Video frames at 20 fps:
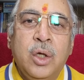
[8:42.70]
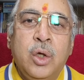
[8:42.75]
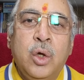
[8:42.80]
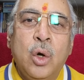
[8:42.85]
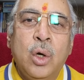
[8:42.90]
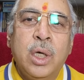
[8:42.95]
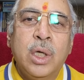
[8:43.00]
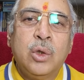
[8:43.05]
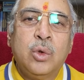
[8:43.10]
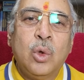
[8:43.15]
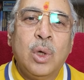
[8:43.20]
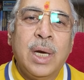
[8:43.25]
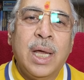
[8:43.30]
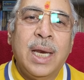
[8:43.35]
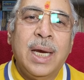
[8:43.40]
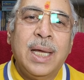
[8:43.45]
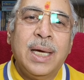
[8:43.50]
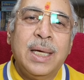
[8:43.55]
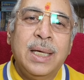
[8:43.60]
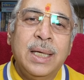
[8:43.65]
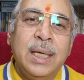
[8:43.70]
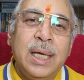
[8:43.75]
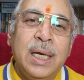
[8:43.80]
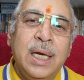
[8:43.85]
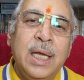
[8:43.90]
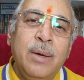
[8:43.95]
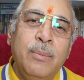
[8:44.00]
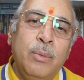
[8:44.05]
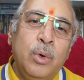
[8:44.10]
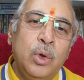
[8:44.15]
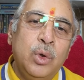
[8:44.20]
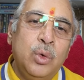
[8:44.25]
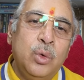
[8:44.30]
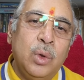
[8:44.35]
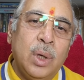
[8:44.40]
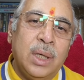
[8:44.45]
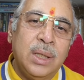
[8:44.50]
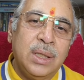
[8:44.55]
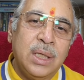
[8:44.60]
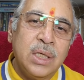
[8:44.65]
क्योंकि तुला लगन के लिए बुद्ध
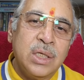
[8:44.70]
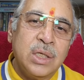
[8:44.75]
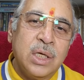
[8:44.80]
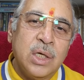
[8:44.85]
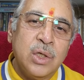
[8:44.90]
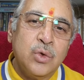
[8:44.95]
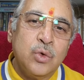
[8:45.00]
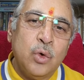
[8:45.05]
द्वादश का